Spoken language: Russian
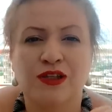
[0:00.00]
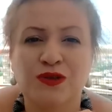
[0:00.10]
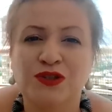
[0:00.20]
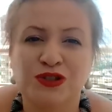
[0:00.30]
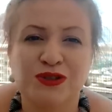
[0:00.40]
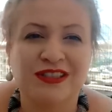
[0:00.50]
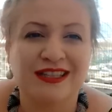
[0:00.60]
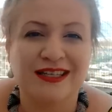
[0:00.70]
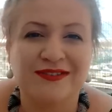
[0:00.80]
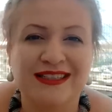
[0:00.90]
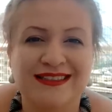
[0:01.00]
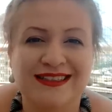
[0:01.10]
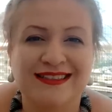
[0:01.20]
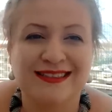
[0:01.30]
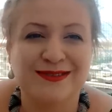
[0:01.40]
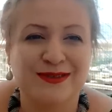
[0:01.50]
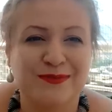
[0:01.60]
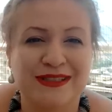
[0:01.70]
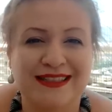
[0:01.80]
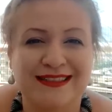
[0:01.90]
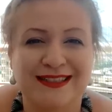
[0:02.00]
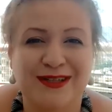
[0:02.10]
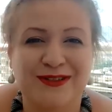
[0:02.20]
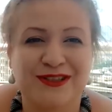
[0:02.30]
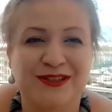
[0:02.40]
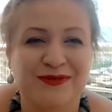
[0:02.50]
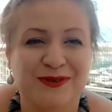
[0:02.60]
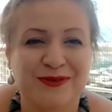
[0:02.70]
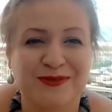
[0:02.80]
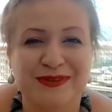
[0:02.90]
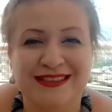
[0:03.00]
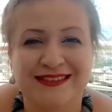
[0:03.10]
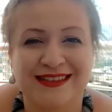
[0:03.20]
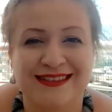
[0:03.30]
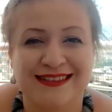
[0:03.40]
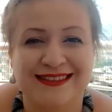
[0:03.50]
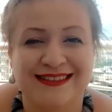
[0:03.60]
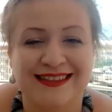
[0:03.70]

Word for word: Но еще из айвы здесь делают потрясающие, в общем-то, сладости.